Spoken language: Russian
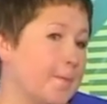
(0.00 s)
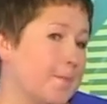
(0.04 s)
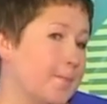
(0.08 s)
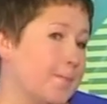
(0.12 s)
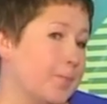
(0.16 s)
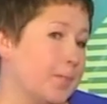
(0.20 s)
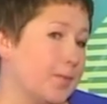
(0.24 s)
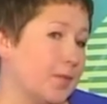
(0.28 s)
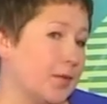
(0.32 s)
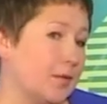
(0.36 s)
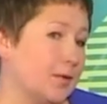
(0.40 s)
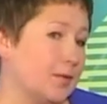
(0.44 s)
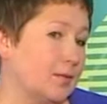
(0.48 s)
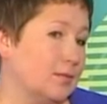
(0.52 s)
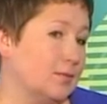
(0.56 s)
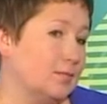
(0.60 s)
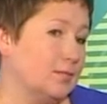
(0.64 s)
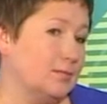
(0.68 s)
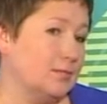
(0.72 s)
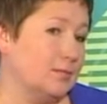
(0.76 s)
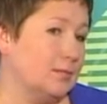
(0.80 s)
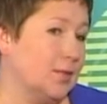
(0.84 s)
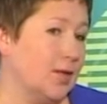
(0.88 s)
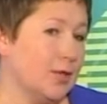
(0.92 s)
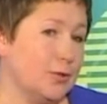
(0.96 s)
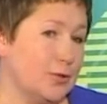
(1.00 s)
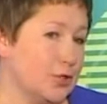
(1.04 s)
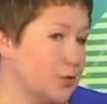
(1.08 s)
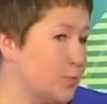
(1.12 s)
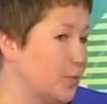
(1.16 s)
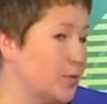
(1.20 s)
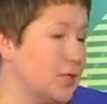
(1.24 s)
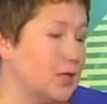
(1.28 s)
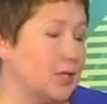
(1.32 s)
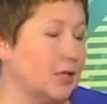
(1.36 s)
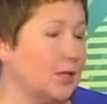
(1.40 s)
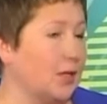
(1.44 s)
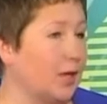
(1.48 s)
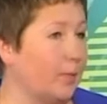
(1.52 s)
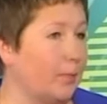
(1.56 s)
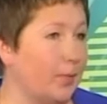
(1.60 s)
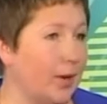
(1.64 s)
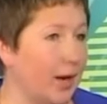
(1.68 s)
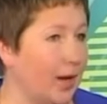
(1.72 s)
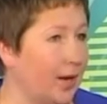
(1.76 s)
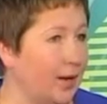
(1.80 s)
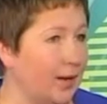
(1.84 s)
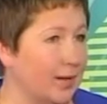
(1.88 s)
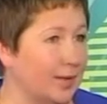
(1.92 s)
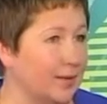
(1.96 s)
Молодежь мыслит
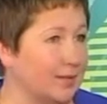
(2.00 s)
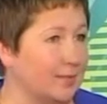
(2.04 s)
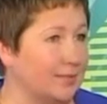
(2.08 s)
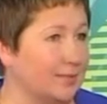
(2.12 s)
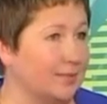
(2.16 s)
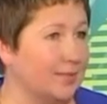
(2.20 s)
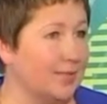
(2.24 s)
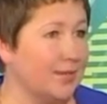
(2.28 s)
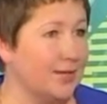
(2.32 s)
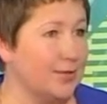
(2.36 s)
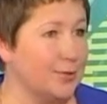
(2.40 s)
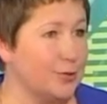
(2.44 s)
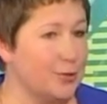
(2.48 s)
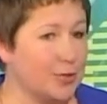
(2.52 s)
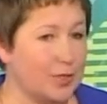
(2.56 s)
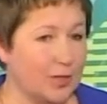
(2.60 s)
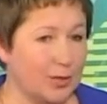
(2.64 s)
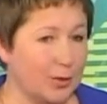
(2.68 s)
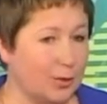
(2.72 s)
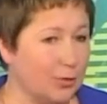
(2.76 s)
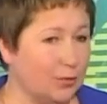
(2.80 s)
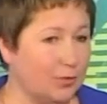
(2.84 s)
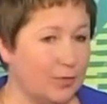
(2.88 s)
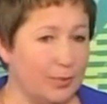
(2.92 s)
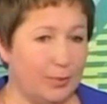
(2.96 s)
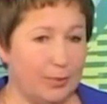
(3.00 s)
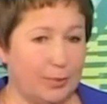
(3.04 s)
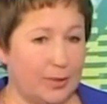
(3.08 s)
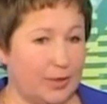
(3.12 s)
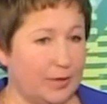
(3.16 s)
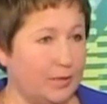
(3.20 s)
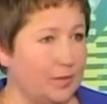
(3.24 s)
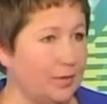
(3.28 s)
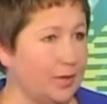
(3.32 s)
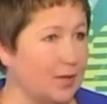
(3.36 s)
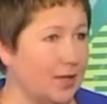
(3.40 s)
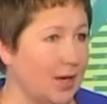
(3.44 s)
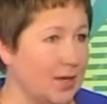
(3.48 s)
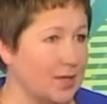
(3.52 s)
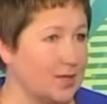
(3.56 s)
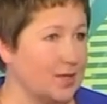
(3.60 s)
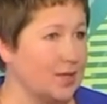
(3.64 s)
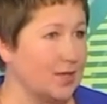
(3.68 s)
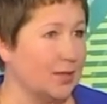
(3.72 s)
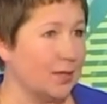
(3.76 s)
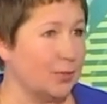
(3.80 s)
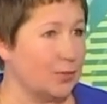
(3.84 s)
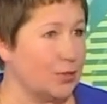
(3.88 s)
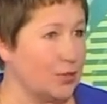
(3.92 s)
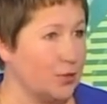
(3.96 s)
глобально, молодежь готова передвигаться,
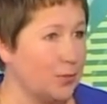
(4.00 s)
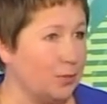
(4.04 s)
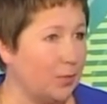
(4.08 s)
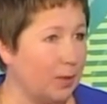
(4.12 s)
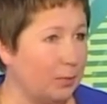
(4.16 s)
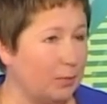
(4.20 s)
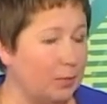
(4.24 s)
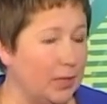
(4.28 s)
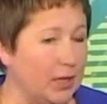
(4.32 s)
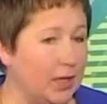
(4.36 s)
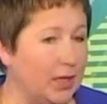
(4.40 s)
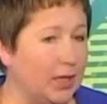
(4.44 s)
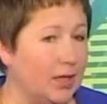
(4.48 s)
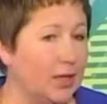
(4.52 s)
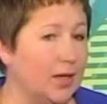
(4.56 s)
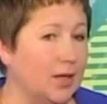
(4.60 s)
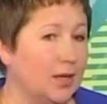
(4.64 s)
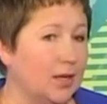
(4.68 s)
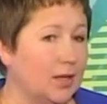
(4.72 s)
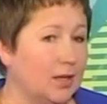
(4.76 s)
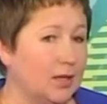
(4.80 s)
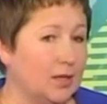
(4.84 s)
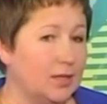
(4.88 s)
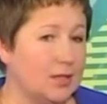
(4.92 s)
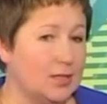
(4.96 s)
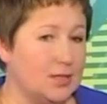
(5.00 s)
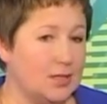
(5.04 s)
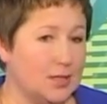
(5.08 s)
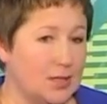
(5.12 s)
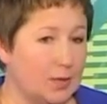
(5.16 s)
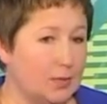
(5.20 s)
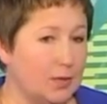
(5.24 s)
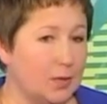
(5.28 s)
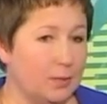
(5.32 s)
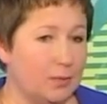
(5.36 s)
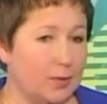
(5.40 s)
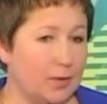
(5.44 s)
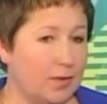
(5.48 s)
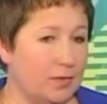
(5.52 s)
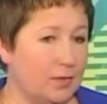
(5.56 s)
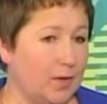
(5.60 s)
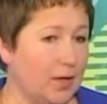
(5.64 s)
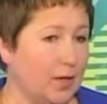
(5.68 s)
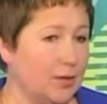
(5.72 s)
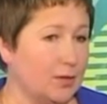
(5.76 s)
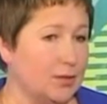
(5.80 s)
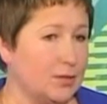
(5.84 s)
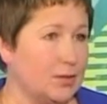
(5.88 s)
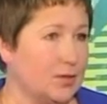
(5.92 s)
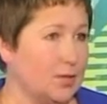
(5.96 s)
она очень мобильна, и семьи
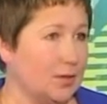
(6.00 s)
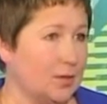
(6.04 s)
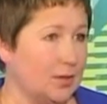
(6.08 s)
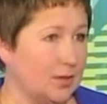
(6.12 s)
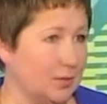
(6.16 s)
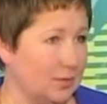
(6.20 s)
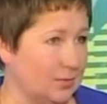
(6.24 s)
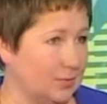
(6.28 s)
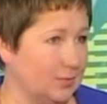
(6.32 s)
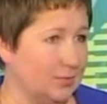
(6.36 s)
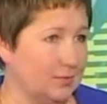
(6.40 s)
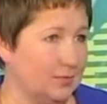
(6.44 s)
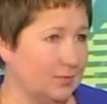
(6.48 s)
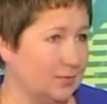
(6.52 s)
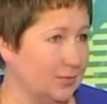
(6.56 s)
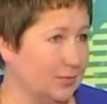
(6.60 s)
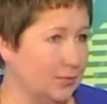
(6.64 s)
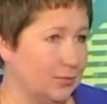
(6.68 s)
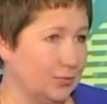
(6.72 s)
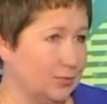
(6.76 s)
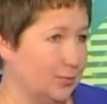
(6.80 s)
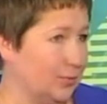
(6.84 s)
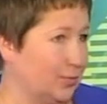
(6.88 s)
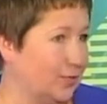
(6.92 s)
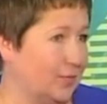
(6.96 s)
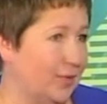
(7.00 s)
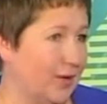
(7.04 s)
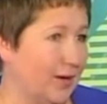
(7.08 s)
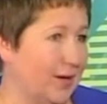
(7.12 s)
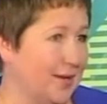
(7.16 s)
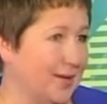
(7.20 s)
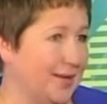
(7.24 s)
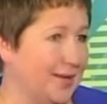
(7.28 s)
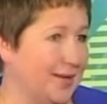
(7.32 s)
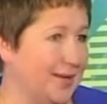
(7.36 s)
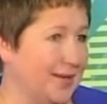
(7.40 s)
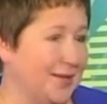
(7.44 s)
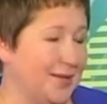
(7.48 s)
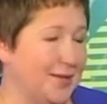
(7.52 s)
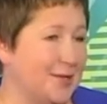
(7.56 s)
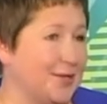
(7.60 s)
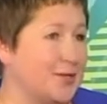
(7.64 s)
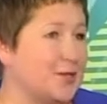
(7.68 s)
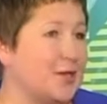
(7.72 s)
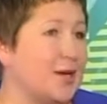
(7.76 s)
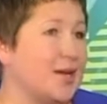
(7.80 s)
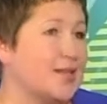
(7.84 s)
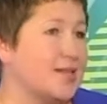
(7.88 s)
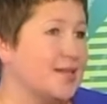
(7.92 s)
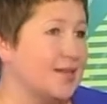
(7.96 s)
появляются ну, буквально из
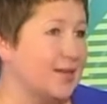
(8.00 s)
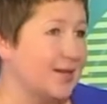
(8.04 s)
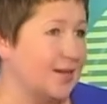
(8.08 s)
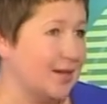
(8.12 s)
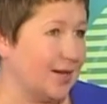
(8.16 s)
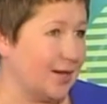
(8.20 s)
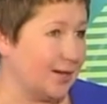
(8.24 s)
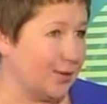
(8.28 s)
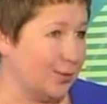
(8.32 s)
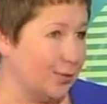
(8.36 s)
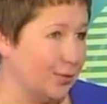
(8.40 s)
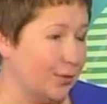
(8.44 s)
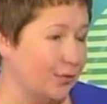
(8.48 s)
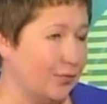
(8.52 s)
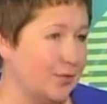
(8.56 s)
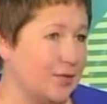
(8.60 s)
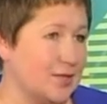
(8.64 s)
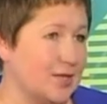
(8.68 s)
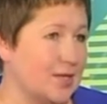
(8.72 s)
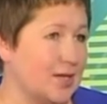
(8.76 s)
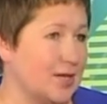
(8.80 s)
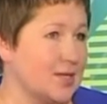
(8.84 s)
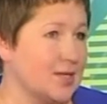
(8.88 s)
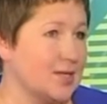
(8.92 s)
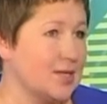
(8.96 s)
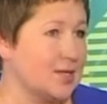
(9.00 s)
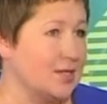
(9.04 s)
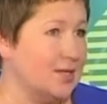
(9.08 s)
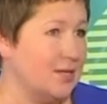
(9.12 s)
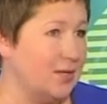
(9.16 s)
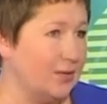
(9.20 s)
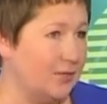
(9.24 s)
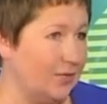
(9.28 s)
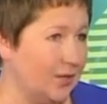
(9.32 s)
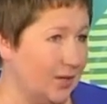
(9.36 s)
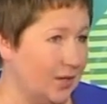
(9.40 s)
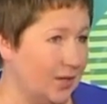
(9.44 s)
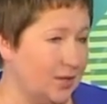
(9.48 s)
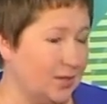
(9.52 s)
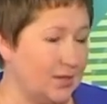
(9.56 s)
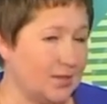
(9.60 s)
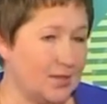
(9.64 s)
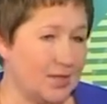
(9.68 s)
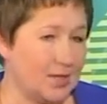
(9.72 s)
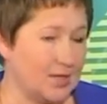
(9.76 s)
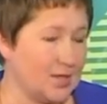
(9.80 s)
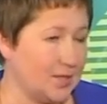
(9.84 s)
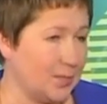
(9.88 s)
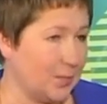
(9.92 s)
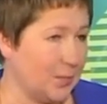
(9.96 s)
разных городов, из разных деревень, из разных